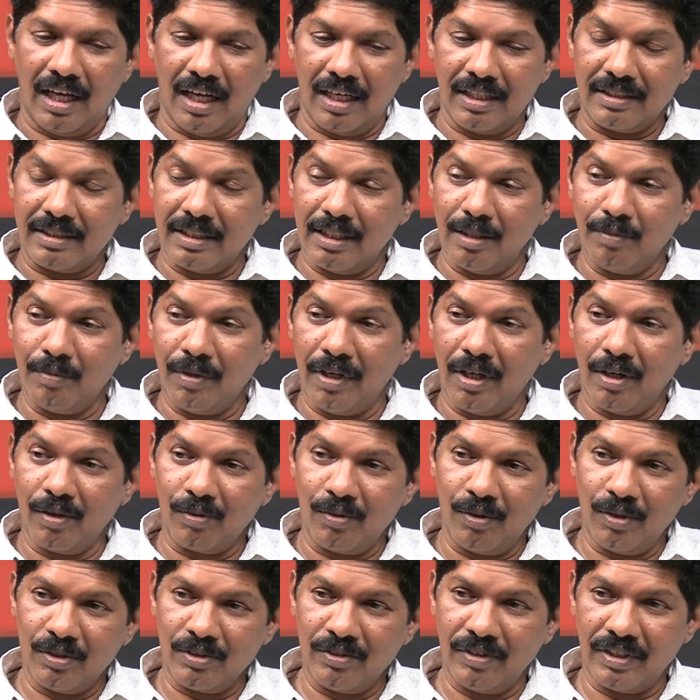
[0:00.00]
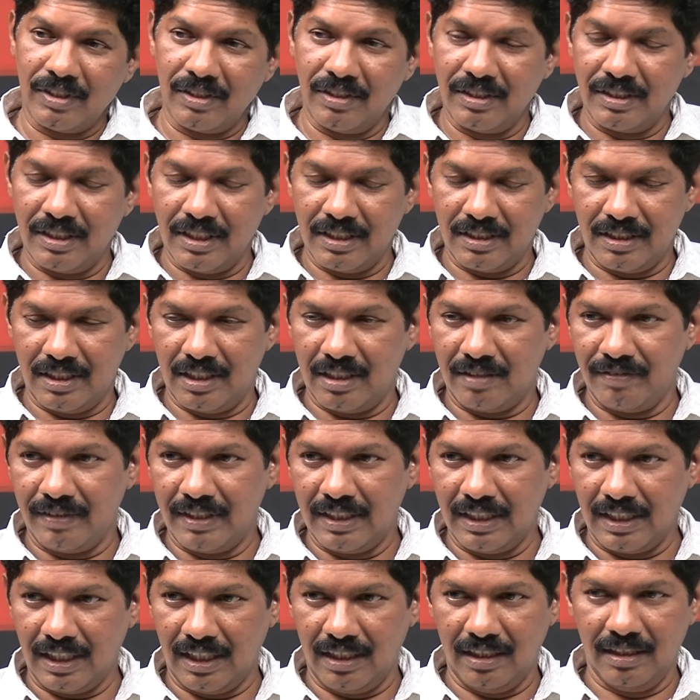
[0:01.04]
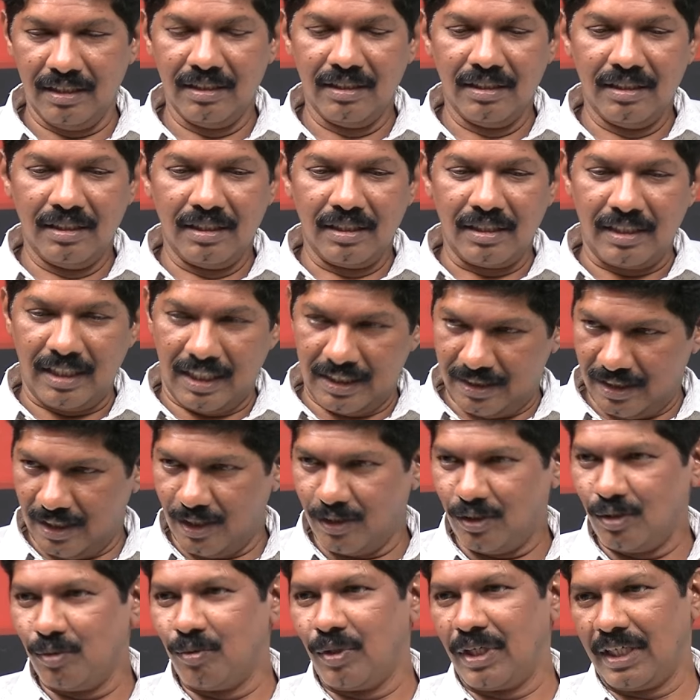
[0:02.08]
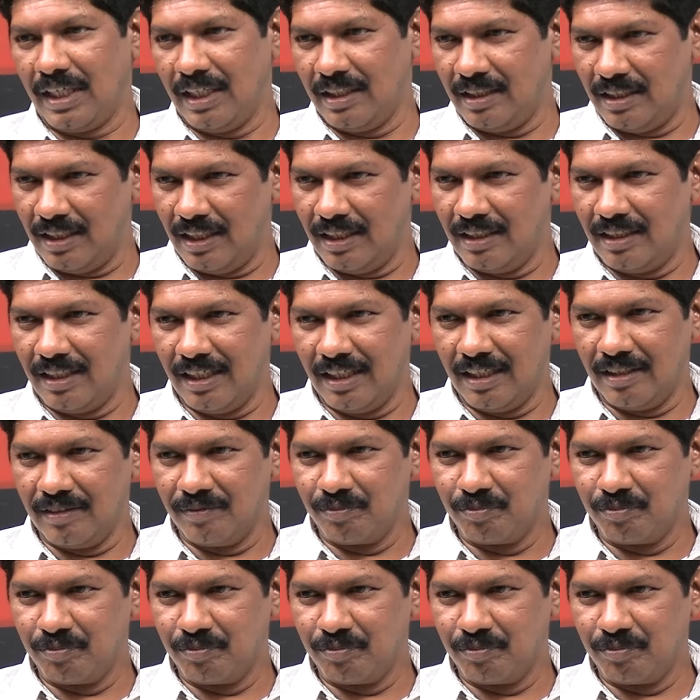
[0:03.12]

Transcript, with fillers: ఆ సినిమాల కోసం అతను చేసినటువంటి కసరత్తు ఒక ఎత్తు అయితే